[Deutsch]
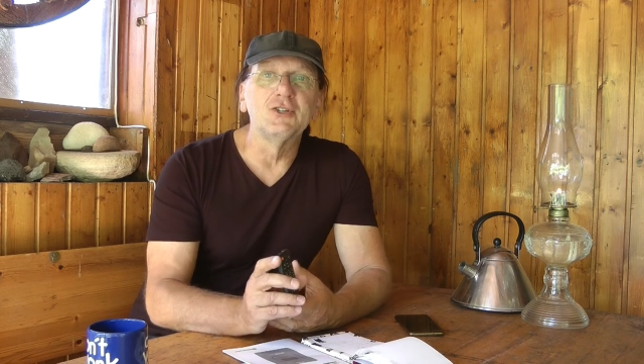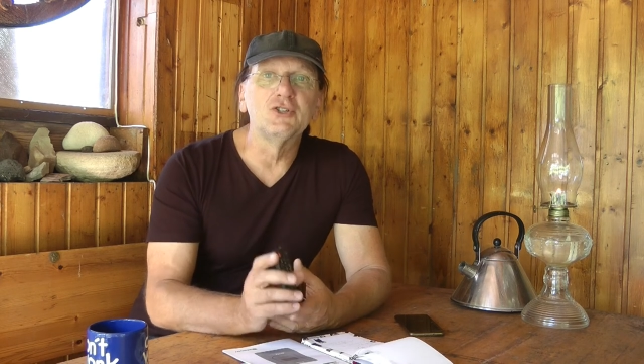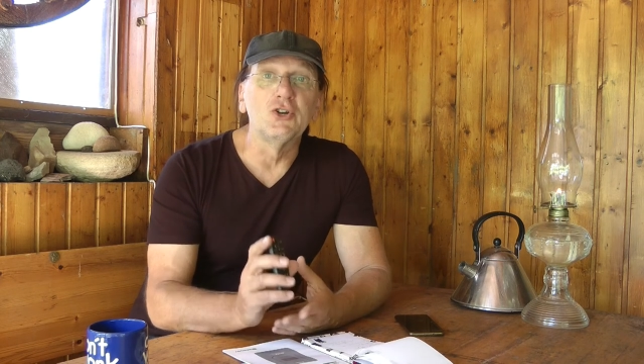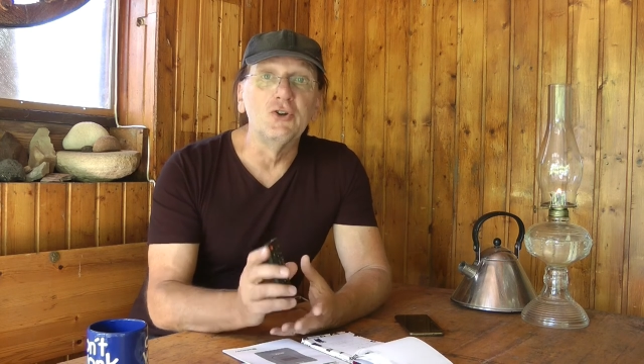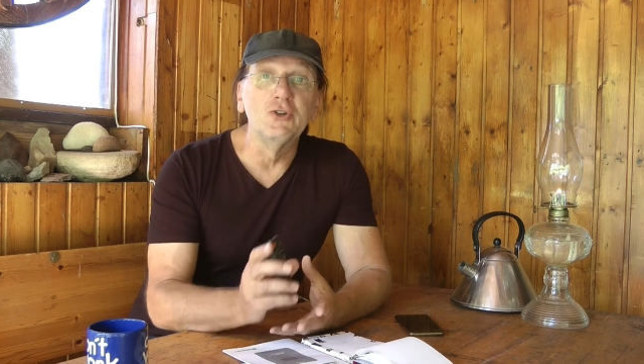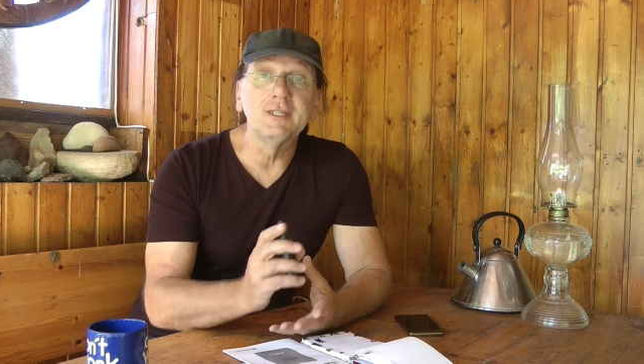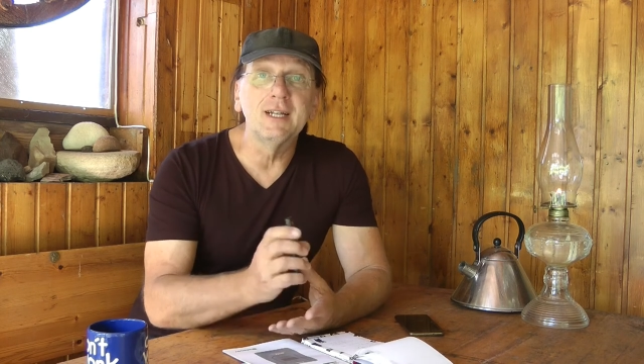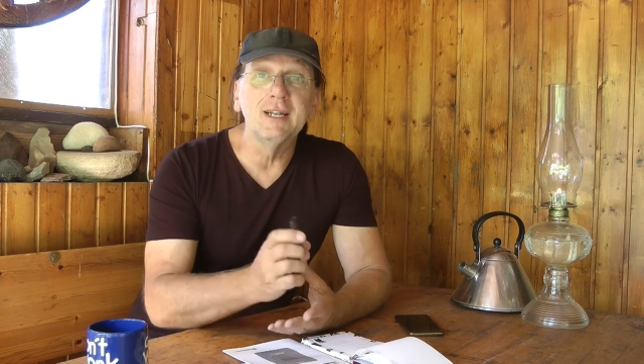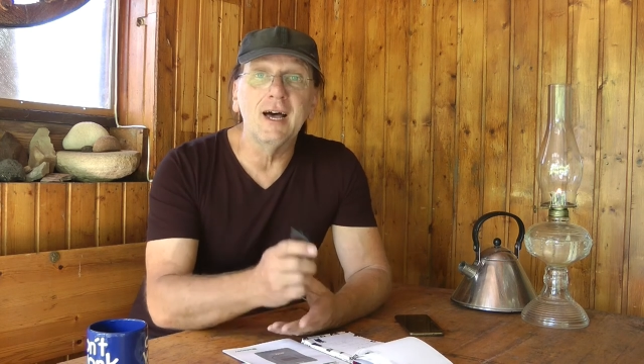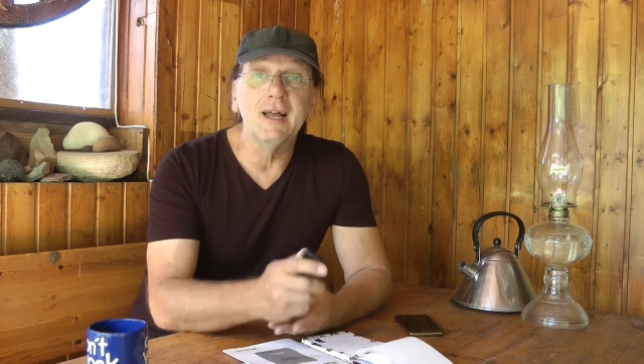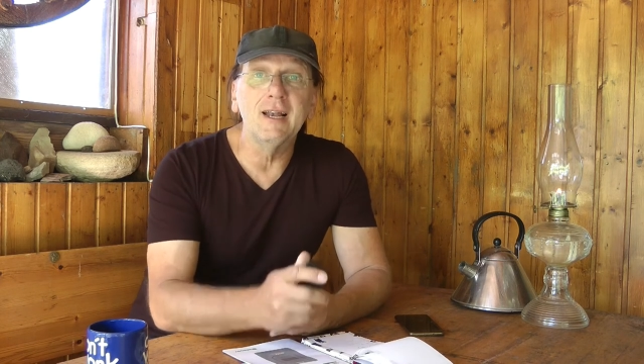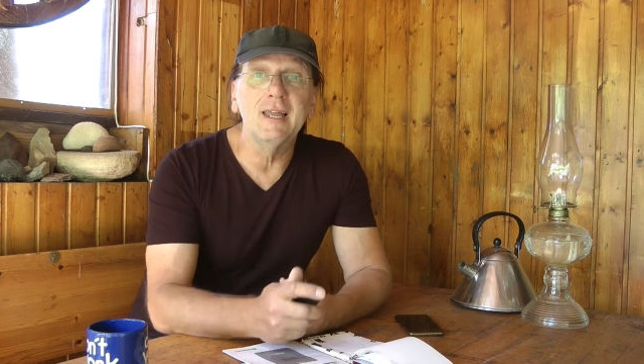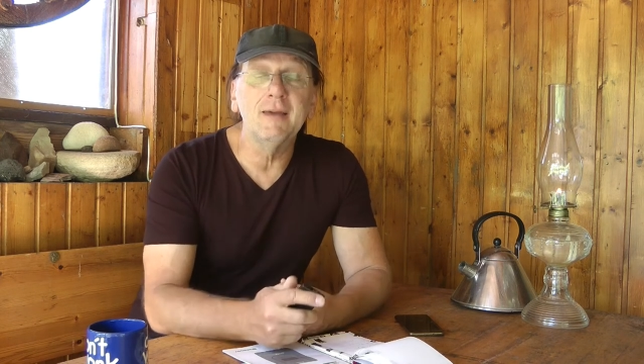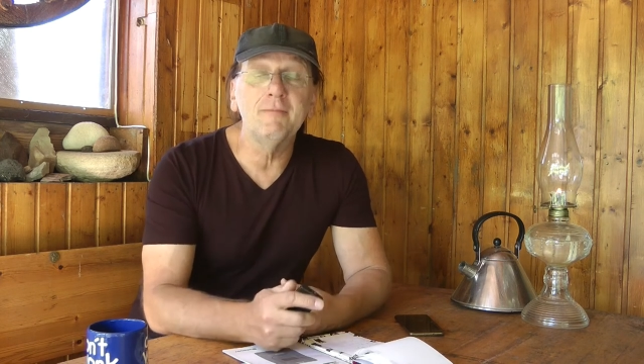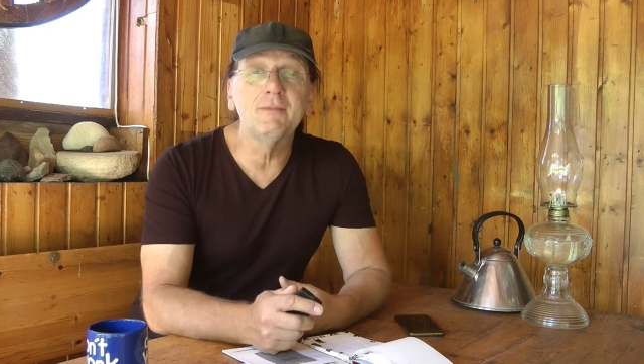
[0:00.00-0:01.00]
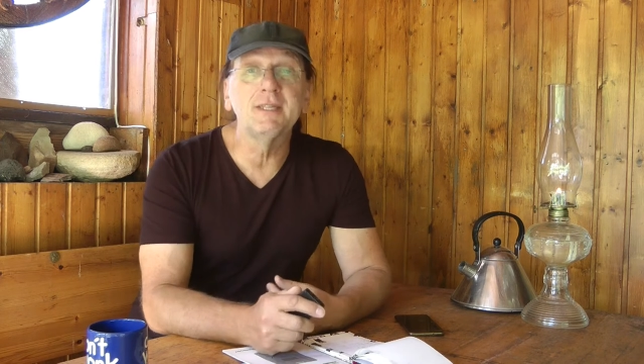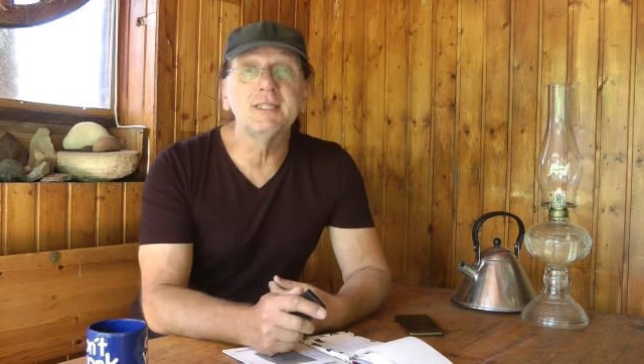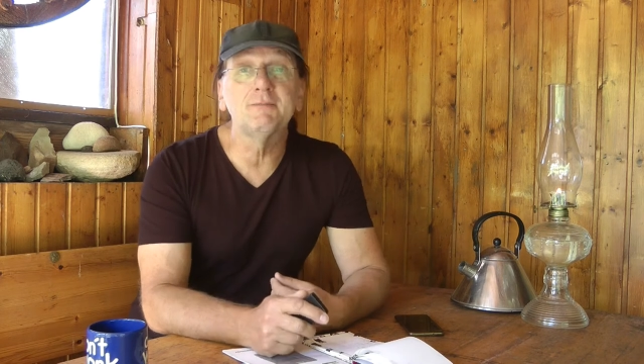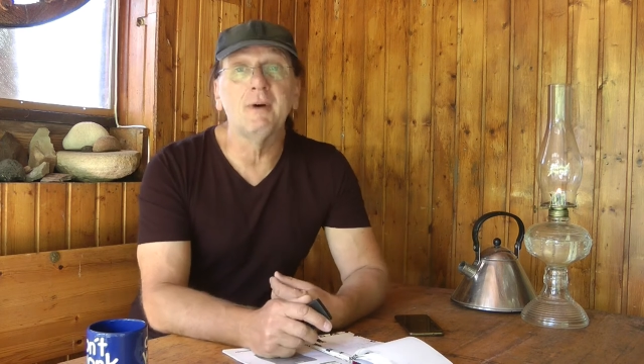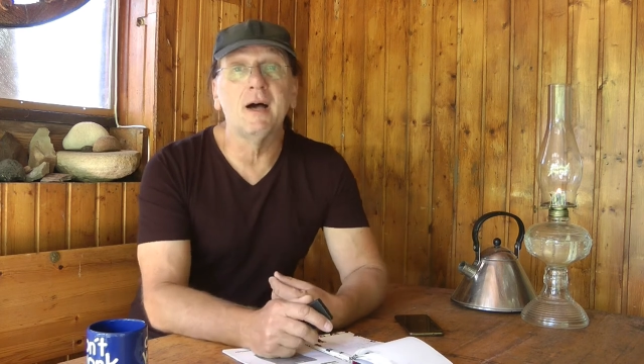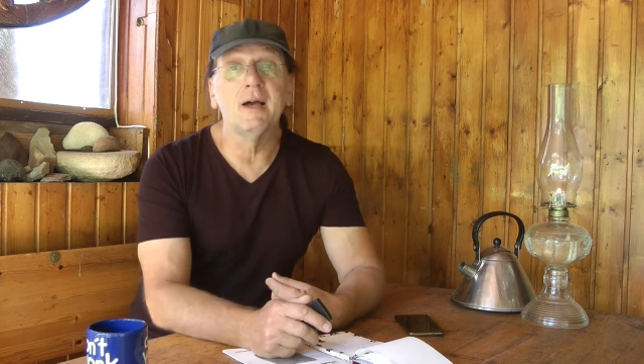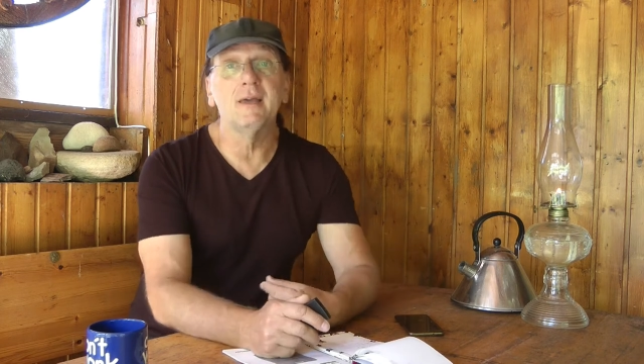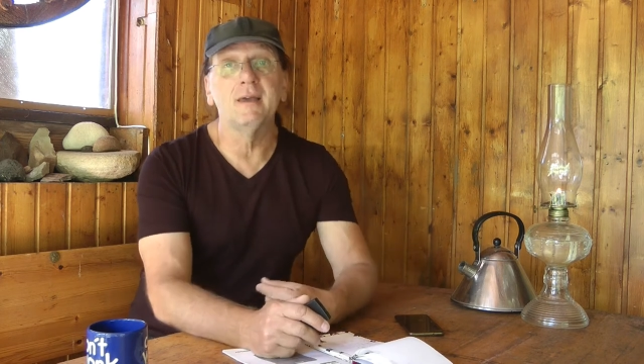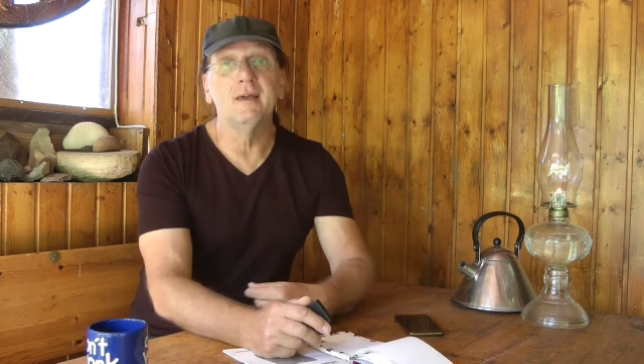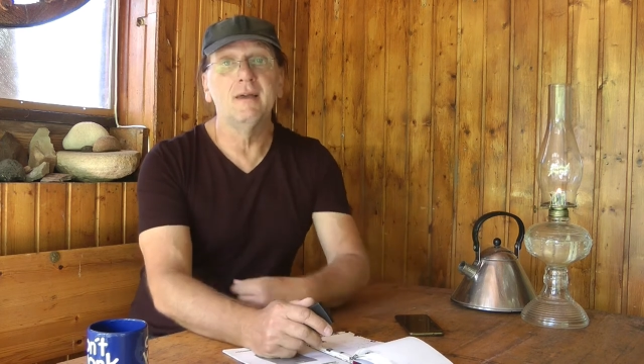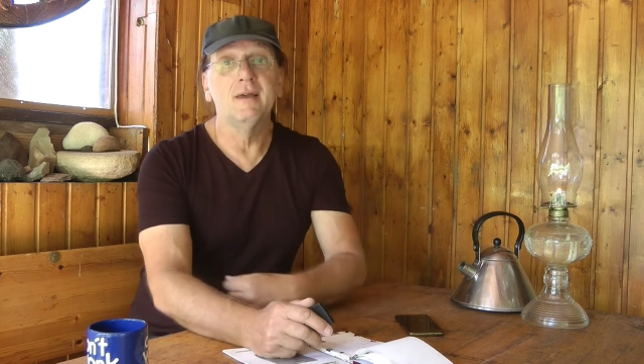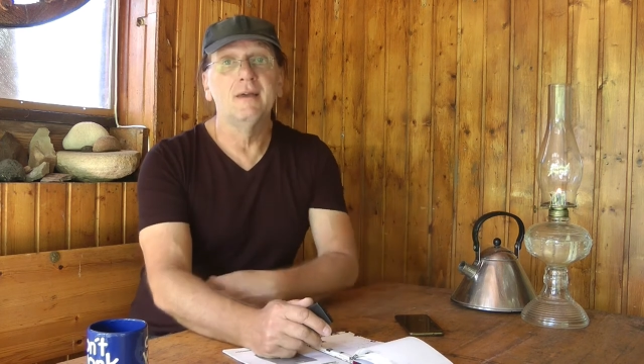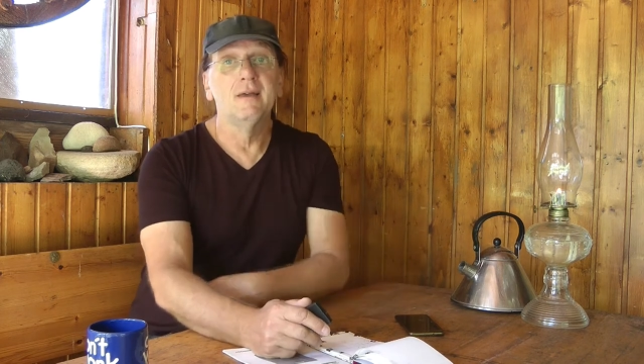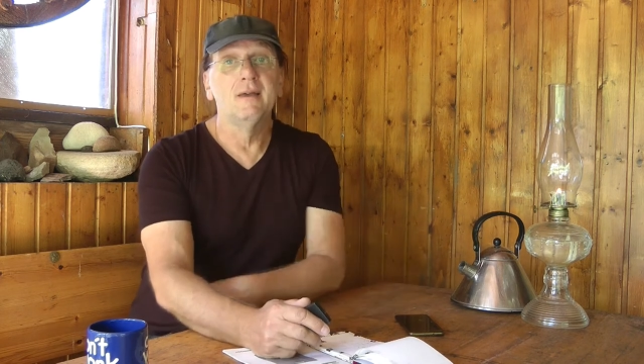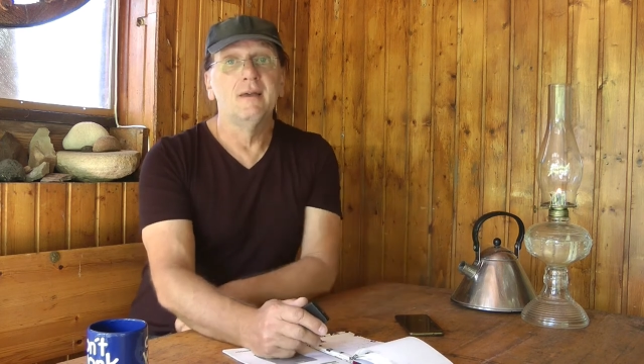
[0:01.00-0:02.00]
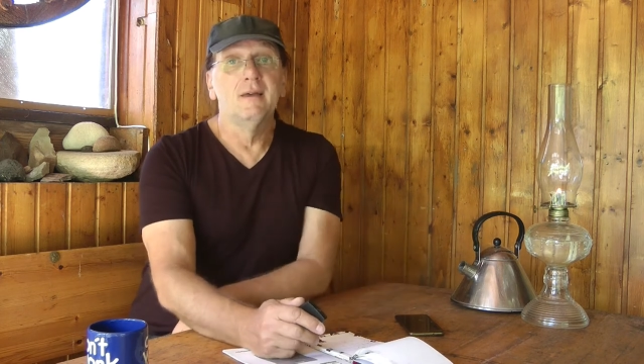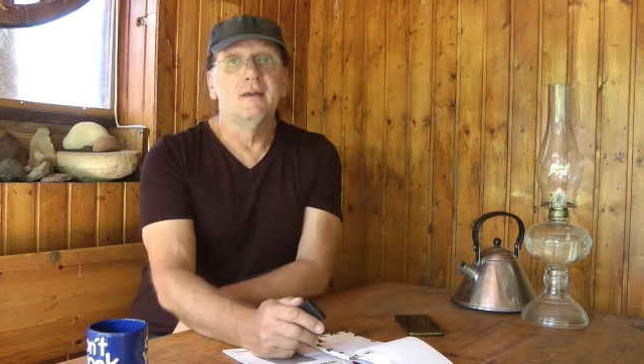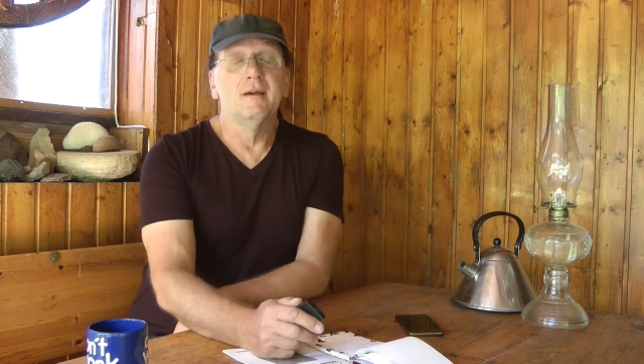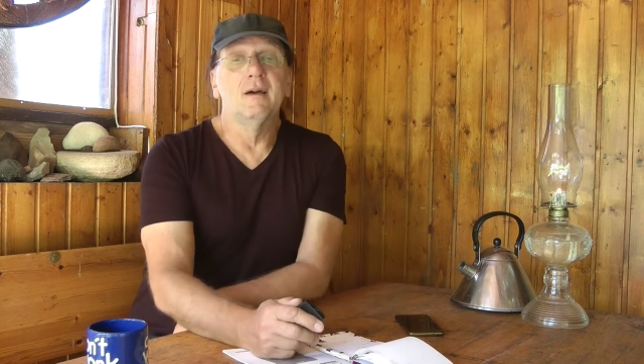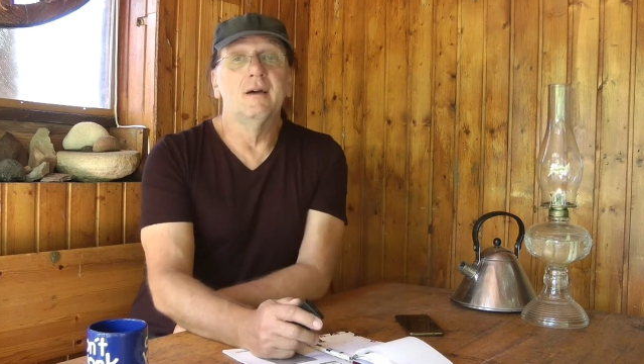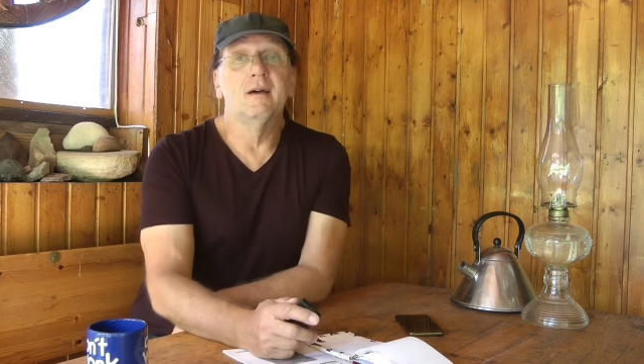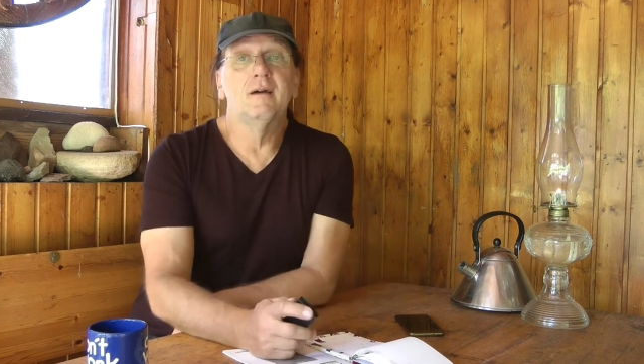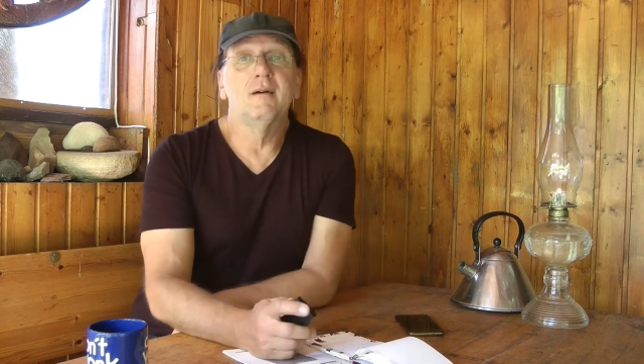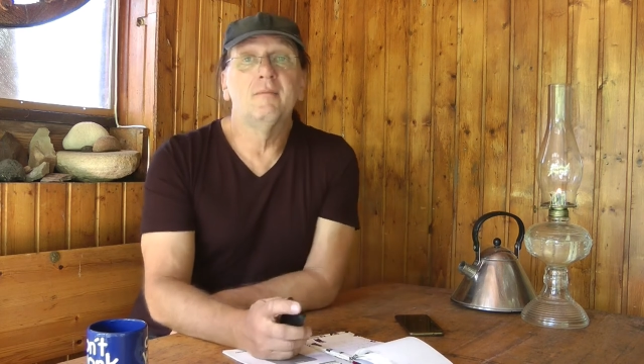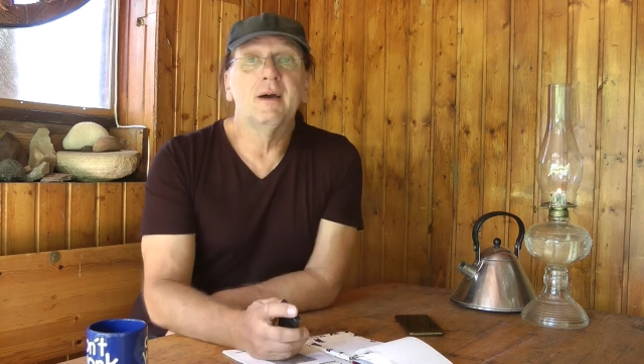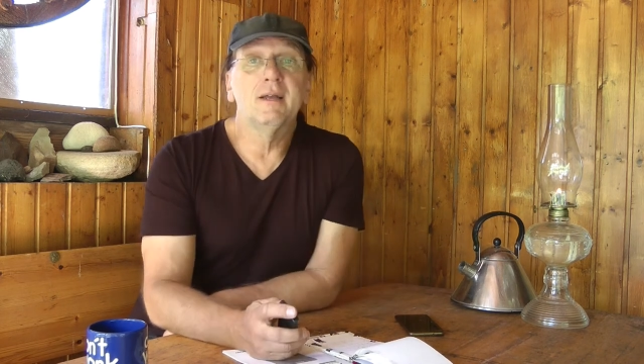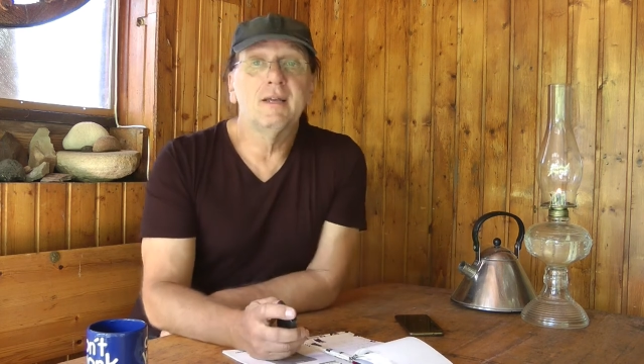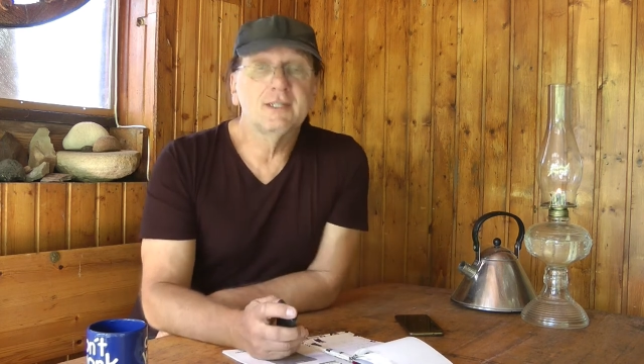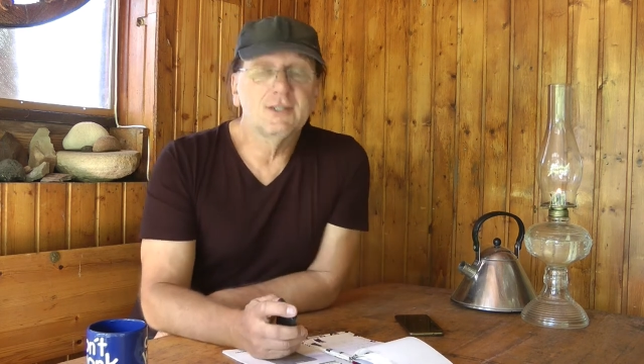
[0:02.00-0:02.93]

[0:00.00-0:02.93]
Schlüsselerlebnis bei äh, meiner